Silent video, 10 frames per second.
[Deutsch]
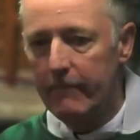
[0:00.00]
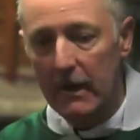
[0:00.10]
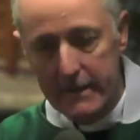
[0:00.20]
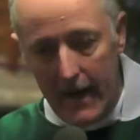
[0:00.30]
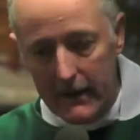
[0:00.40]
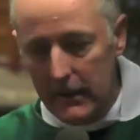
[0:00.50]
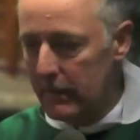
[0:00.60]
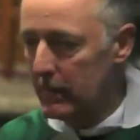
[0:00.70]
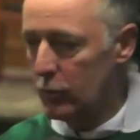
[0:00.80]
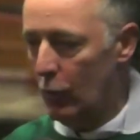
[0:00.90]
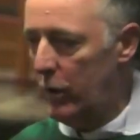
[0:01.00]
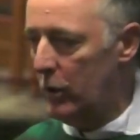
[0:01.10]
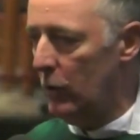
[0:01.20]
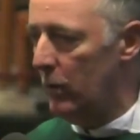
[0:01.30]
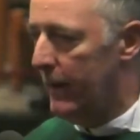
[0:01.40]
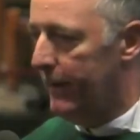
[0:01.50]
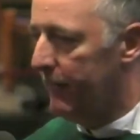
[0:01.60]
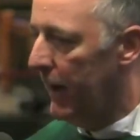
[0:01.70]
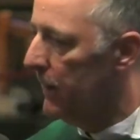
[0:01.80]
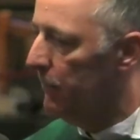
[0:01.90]
Wie gesagt, in Tokio
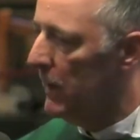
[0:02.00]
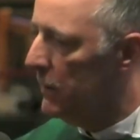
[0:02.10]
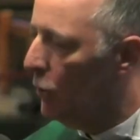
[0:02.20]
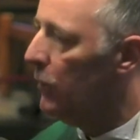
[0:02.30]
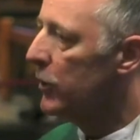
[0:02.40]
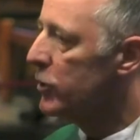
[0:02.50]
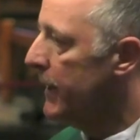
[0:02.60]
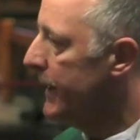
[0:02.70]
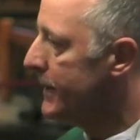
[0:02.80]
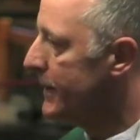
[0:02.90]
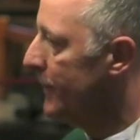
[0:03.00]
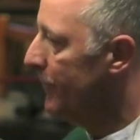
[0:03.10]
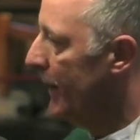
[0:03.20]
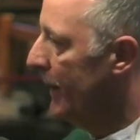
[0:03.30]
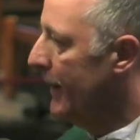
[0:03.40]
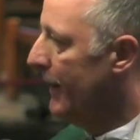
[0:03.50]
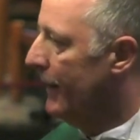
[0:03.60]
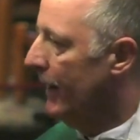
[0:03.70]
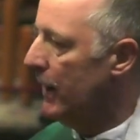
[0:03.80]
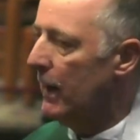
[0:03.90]
eine Millionenstadt,
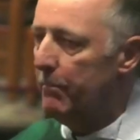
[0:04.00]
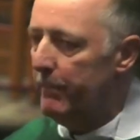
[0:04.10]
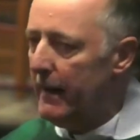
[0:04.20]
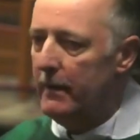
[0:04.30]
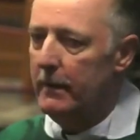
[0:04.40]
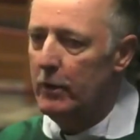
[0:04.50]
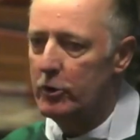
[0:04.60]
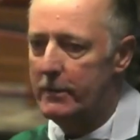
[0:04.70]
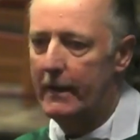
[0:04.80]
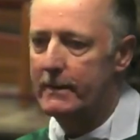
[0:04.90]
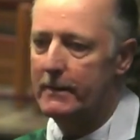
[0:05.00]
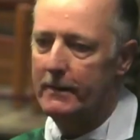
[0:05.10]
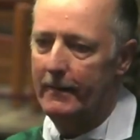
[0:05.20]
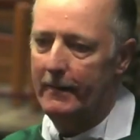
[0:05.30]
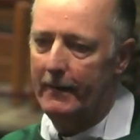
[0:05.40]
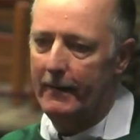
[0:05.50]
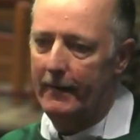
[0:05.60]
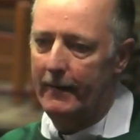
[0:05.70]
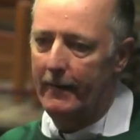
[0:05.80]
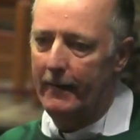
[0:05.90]
eine lebendige Stadt
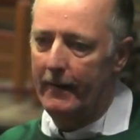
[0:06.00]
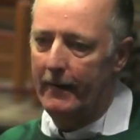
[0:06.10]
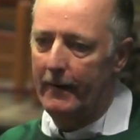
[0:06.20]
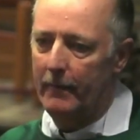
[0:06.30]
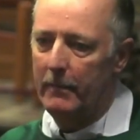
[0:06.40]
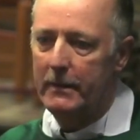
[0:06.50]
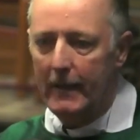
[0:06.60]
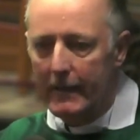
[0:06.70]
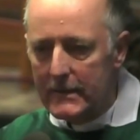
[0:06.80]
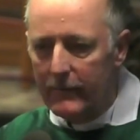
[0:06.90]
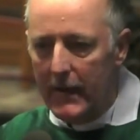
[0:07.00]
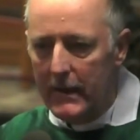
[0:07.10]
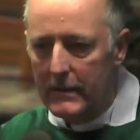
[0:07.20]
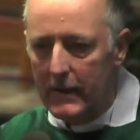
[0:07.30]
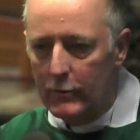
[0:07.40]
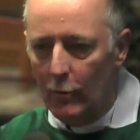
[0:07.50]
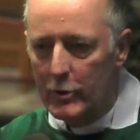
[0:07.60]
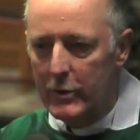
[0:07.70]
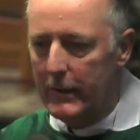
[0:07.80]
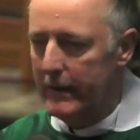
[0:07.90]
mit ganz wenig
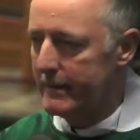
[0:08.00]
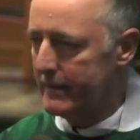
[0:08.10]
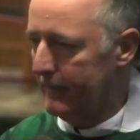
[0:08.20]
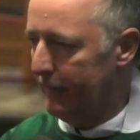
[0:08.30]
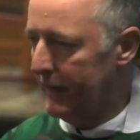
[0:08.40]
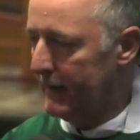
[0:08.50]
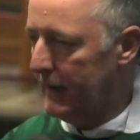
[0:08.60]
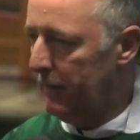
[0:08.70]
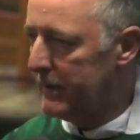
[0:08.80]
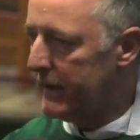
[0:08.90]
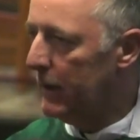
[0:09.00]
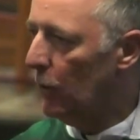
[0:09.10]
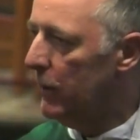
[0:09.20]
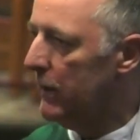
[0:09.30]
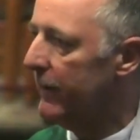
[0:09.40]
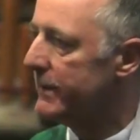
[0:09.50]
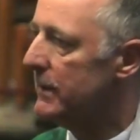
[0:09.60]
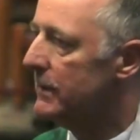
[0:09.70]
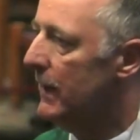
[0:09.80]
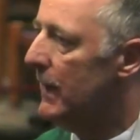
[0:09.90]
katholischen Christen gibt es eine
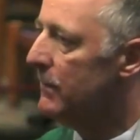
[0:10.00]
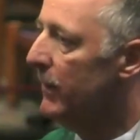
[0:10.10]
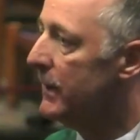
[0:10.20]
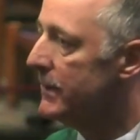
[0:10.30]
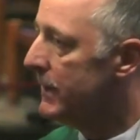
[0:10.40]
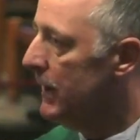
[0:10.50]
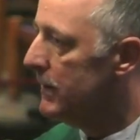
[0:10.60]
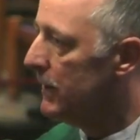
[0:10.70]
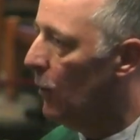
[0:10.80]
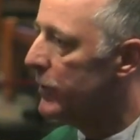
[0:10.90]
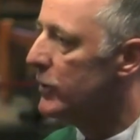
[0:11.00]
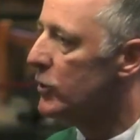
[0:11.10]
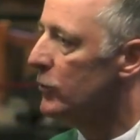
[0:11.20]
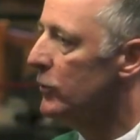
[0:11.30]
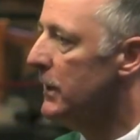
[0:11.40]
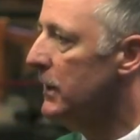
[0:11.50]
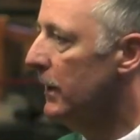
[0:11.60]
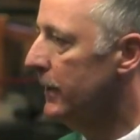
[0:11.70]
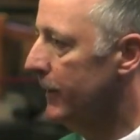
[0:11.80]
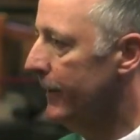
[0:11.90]
Universität mit 10.000
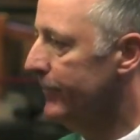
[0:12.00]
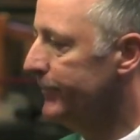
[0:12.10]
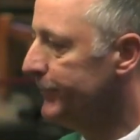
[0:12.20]
Studierenden.